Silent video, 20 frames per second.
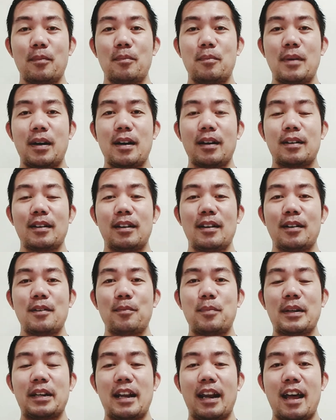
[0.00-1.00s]

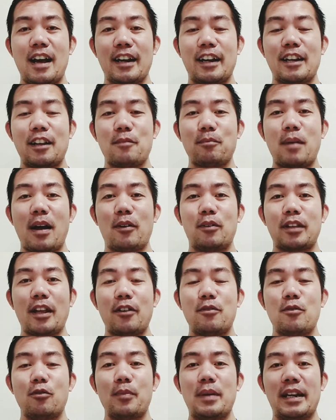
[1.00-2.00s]
magpanalangin ah, uh, at bago
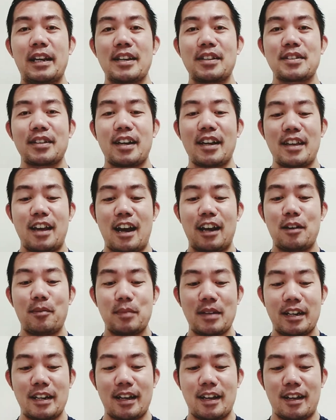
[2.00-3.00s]
tayo humiling sa kanya. Alam
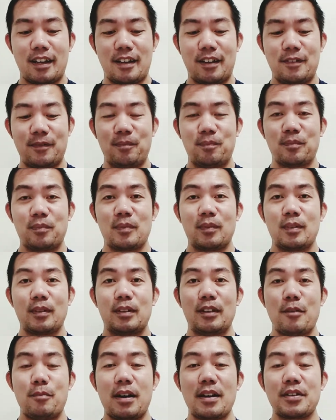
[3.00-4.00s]
niya na,
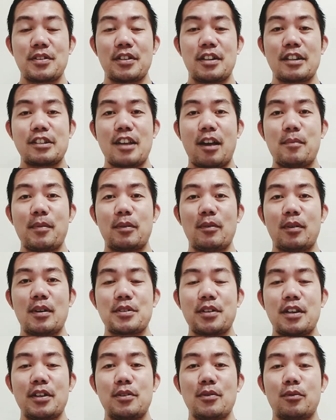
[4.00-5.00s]
'di ba? Sinasabi ko nga
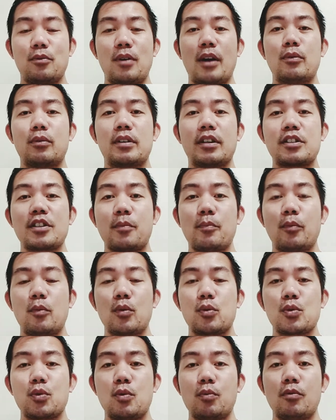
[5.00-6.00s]
sa inyo kung anong nasa
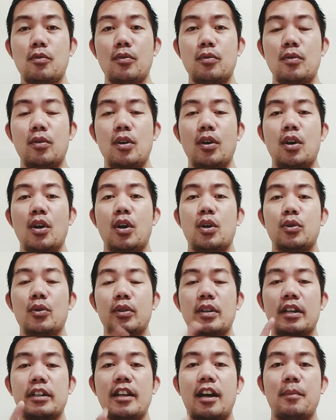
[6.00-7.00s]
puso mo,
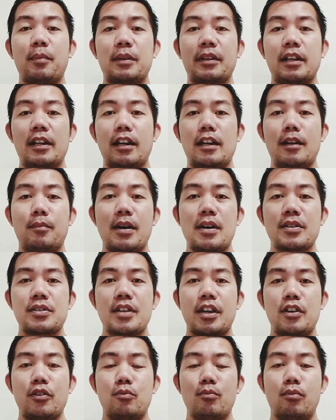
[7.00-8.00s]
'yun ang dapat
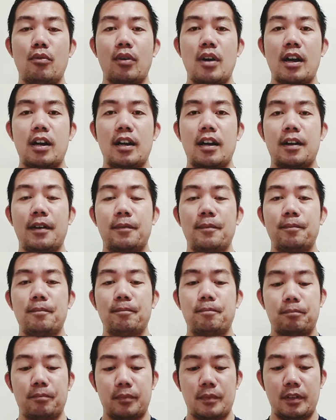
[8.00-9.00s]
ilalabas sa iyong bunganga,
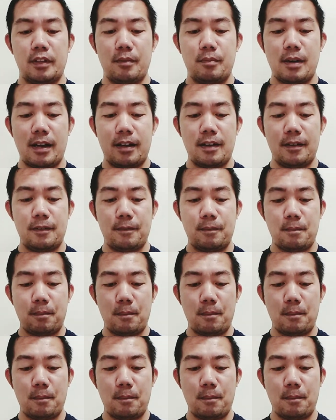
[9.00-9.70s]
'di ba?